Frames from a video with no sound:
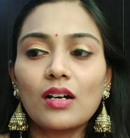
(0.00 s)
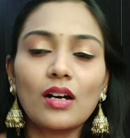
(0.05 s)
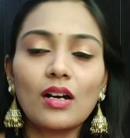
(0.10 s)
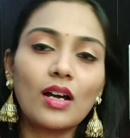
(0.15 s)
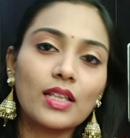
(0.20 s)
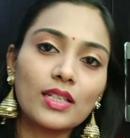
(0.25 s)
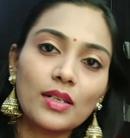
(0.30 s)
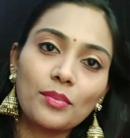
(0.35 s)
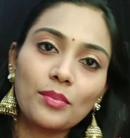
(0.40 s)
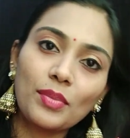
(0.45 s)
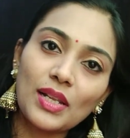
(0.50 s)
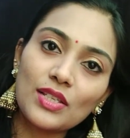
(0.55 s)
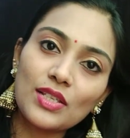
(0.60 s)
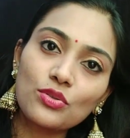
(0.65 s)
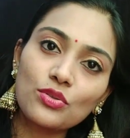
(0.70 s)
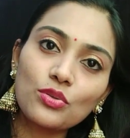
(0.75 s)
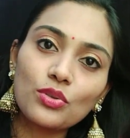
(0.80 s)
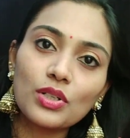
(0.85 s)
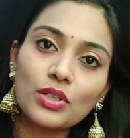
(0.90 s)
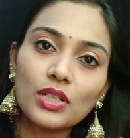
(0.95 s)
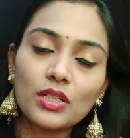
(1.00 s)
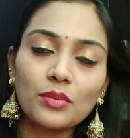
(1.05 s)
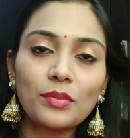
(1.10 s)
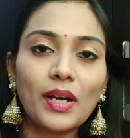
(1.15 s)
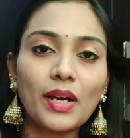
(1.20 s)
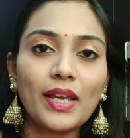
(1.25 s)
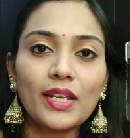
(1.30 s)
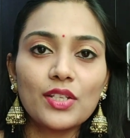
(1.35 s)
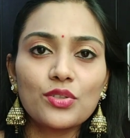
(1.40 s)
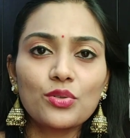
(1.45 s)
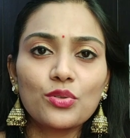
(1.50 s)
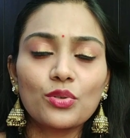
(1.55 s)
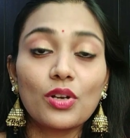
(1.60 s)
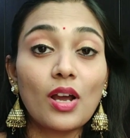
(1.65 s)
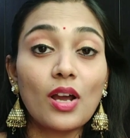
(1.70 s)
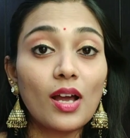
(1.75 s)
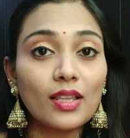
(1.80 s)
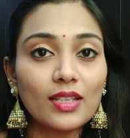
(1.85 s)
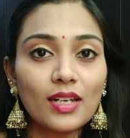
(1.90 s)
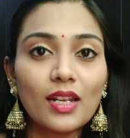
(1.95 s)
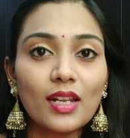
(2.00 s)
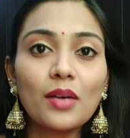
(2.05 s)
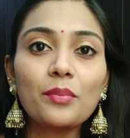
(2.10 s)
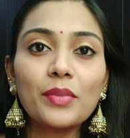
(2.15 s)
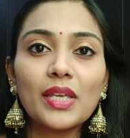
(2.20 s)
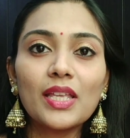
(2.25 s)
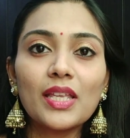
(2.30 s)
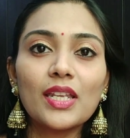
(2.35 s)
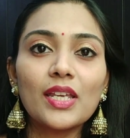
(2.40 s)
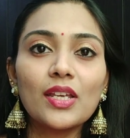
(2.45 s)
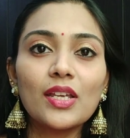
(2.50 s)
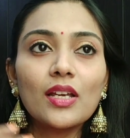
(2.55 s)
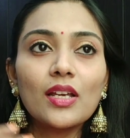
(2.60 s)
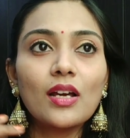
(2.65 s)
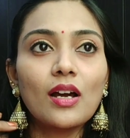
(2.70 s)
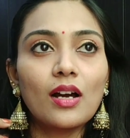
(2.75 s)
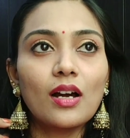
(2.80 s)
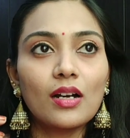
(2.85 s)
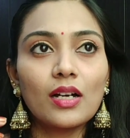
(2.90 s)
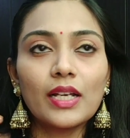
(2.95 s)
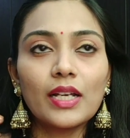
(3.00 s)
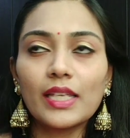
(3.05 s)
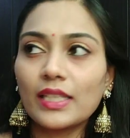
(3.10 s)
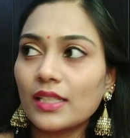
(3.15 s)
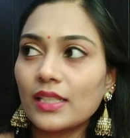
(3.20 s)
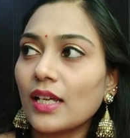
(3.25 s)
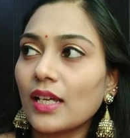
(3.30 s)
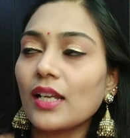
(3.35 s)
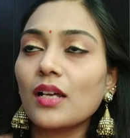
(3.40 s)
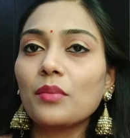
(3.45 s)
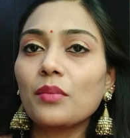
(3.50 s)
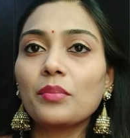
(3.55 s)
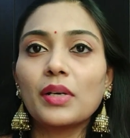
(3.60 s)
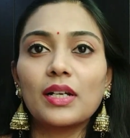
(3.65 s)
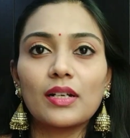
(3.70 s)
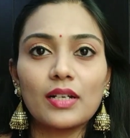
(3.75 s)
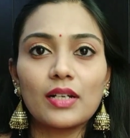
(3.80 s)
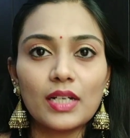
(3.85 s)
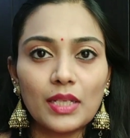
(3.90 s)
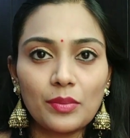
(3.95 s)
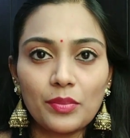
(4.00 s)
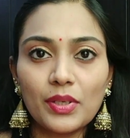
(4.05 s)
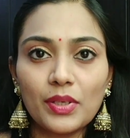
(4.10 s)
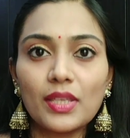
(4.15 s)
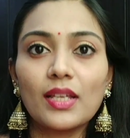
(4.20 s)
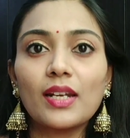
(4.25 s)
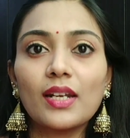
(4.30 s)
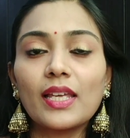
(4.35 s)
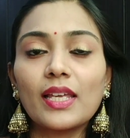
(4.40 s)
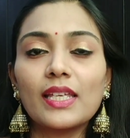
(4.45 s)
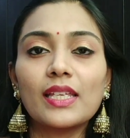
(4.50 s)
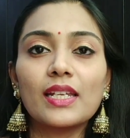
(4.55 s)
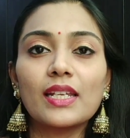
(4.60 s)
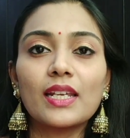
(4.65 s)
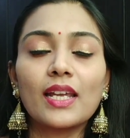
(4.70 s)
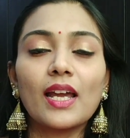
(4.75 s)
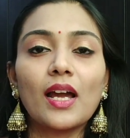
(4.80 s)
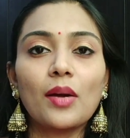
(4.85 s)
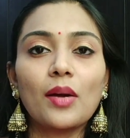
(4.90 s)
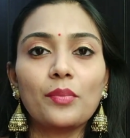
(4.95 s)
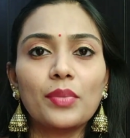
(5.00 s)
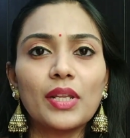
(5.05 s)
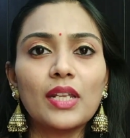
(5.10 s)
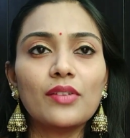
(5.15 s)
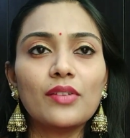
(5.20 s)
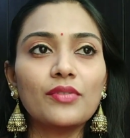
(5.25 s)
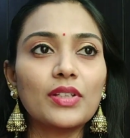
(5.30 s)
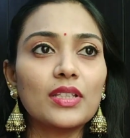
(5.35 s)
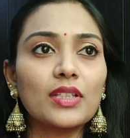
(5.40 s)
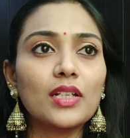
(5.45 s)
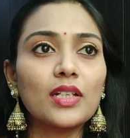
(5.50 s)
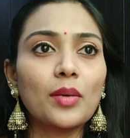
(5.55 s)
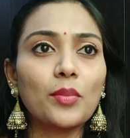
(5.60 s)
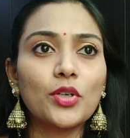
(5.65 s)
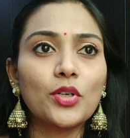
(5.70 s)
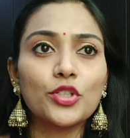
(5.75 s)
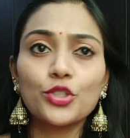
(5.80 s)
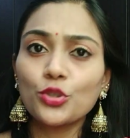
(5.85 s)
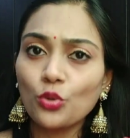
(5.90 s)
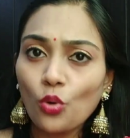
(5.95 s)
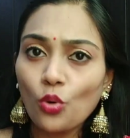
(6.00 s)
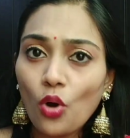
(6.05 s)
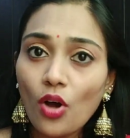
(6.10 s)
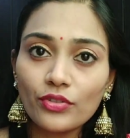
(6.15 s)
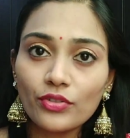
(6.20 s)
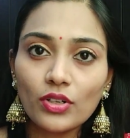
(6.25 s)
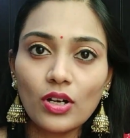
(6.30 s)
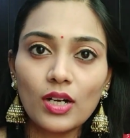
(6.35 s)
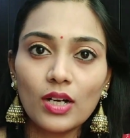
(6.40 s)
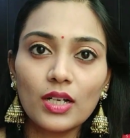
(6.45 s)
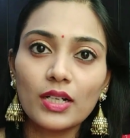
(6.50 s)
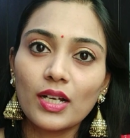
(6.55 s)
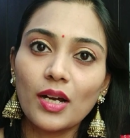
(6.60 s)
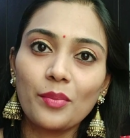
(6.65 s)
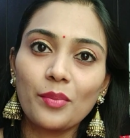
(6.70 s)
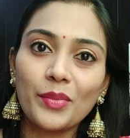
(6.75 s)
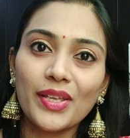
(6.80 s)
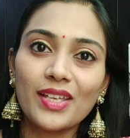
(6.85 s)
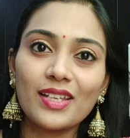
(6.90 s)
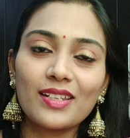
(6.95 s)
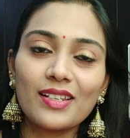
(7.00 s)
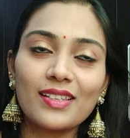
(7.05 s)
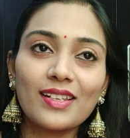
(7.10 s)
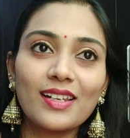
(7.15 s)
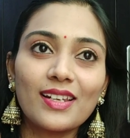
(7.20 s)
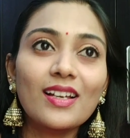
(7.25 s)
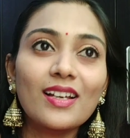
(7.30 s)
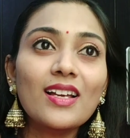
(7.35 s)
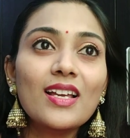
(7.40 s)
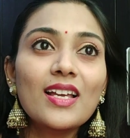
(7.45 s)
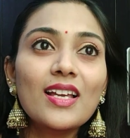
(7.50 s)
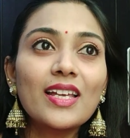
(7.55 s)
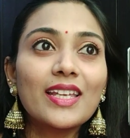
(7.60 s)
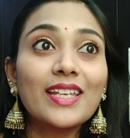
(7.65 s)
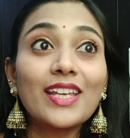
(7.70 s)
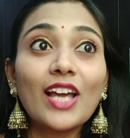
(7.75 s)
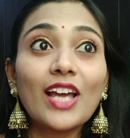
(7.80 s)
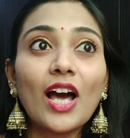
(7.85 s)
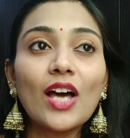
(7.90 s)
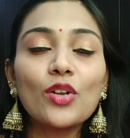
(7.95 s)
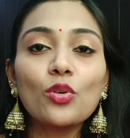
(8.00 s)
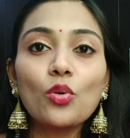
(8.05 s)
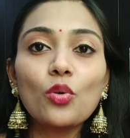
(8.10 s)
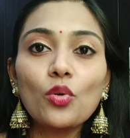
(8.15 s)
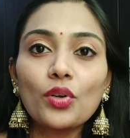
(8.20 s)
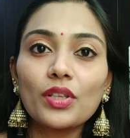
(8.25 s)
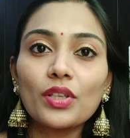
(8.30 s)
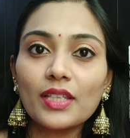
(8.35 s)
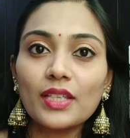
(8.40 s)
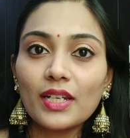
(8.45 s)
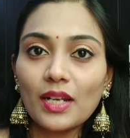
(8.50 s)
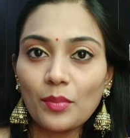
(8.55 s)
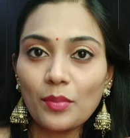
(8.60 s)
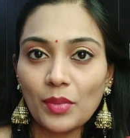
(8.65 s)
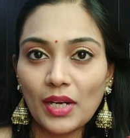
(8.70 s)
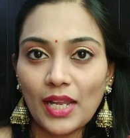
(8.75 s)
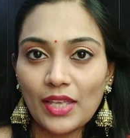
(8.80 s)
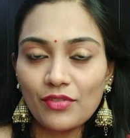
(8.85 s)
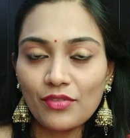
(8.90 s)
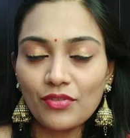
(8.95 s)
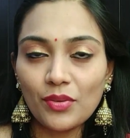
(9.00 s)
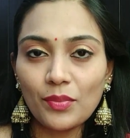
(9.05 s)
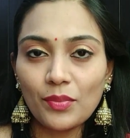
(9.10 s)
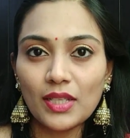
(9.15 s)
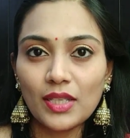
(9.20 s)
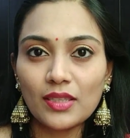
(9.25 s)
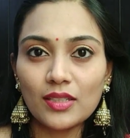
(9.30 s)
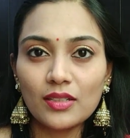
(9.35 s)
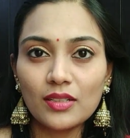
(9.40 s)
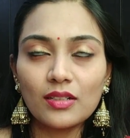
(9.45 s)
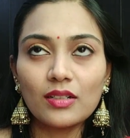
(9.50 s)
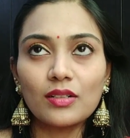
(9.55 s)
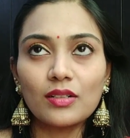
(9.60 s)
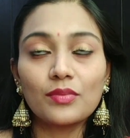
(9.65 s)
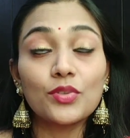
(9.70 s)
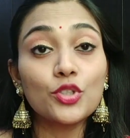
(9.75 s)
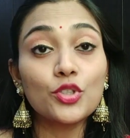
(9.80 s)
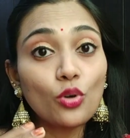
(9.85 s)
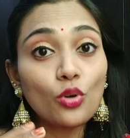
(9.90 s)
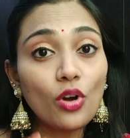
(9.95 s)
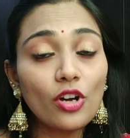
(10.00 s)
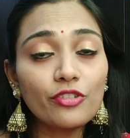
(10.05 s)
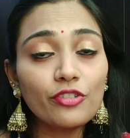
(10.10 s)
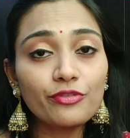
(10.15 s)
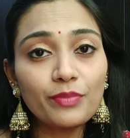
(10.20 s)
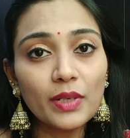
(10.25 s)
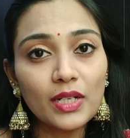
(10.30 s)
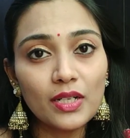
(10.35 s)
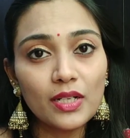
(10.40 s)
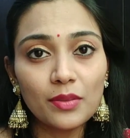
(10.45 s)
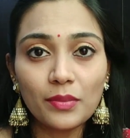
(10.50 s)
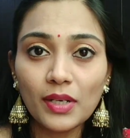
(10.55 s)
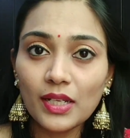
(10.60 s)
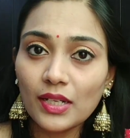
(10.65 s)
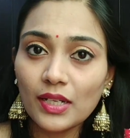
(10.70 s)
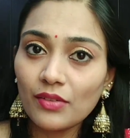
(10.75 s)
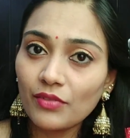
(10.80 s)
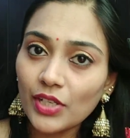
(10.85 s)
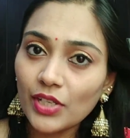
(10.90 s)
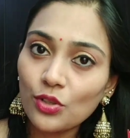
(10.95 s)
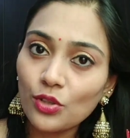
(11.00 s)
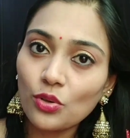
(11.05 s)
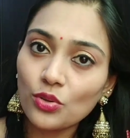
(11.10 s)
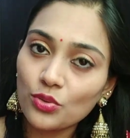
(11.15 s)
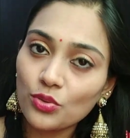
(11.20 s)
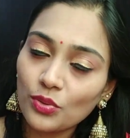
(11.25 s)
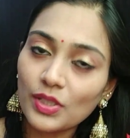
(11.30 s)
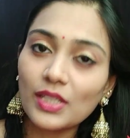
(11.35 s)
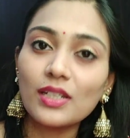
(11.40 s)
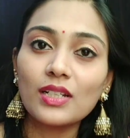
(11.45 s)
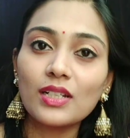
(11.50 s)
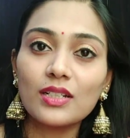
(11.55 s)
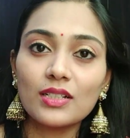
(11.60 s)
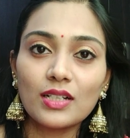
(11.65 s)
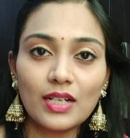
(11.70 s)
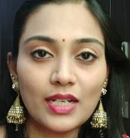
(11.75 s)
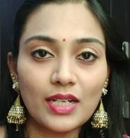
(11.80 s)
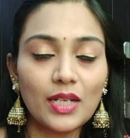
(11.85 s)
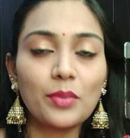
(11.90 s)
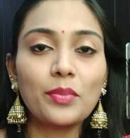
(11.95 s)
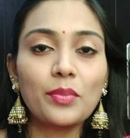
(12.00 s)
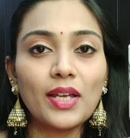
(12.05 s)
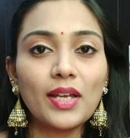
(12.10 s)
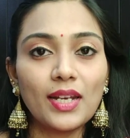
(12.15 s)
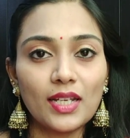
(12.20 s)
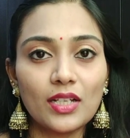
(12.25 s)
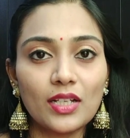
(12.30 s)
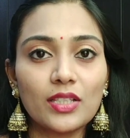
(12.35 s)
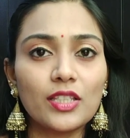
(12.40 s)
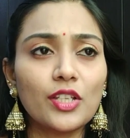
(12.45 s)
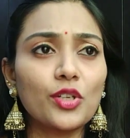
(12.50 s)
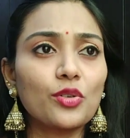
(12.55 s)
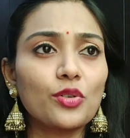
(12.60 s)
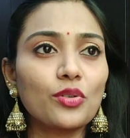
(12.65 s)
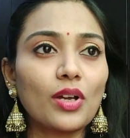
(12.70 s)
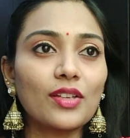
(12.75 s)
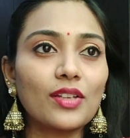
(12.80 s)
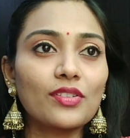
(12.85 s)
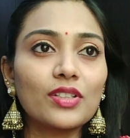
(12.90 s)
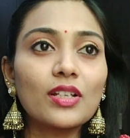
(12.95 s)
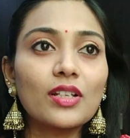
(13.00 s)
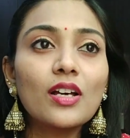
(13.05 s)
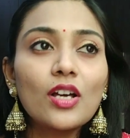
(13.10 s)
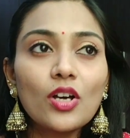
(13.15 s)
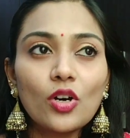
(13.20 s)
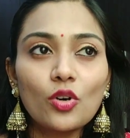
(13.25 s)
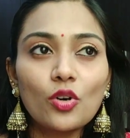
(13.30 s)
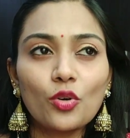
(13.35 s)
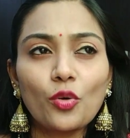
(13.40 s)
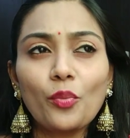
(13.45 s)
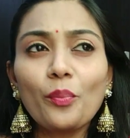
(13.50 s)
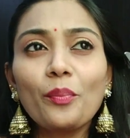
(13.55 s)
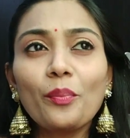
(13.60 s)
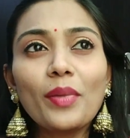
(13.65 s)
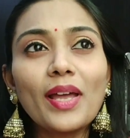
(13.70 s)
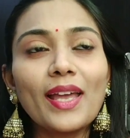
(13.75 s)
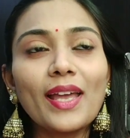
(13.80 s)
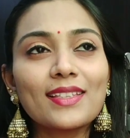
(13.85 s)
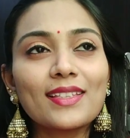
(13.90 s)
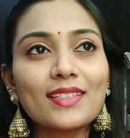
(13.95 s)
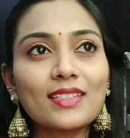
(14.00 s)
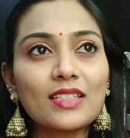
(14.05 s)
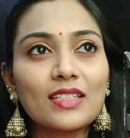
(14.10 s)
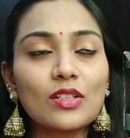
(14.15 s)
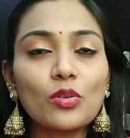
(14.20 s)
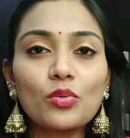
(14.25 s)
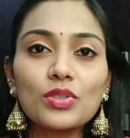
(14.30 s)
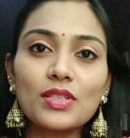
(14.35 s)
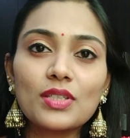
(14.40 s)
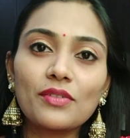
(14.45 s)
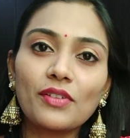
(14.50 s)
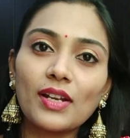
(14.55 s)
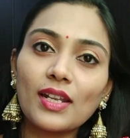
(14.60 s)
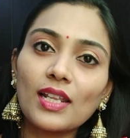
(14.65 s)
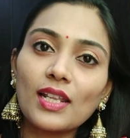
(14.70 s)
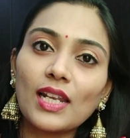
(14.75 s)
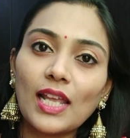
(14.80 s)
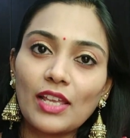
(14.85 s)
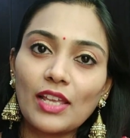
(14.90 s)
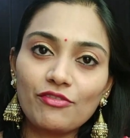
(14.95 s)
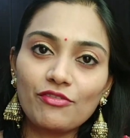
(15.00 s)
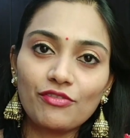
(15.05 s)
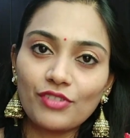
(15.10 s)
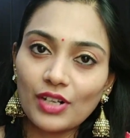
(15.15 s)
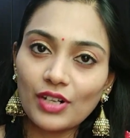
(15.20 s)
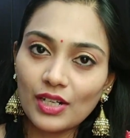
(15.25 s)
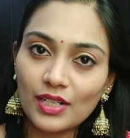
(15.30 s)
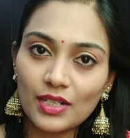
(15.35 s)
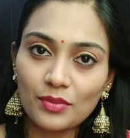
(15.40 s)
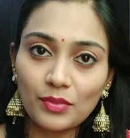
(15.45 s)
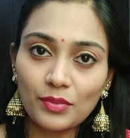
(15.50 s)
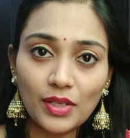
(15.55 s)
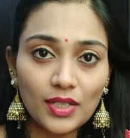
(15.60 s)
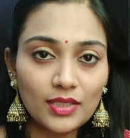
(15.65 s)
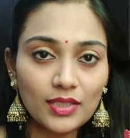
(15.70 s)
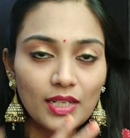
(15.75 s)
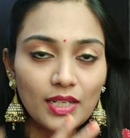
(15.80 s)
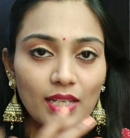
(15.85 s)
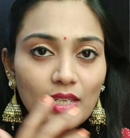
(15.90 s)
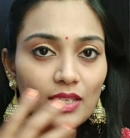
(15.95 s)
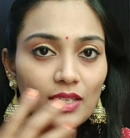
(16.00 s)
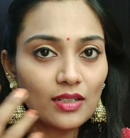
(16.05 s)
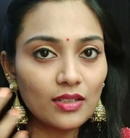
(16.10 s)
அதில் ப்ளஸ்ஸும் இருக்குது மைனஸும் இருக்குது அதெல்லாம் மீறி இதுதான் நான் பண்ணுறேன் இப்படி தான் நான் இருக்கேன் அப்படின்னு வந்து நம்ம ஷோ ஆஃப்காக காமிக்கிறதுல யாரோ ஒருத்தர் நம்ம லைஃப்பை பார்த்து ஷோ ஆஃப் பண்ணுற மாதிரி வீடியோஸும் இருக்குது கண்டிப்பாக எனக்கு தெரியும் அதாவது ரொம்ப எக்ஸ்க்ளூசிவான லைஃப் வாழ்கிற மாதிரி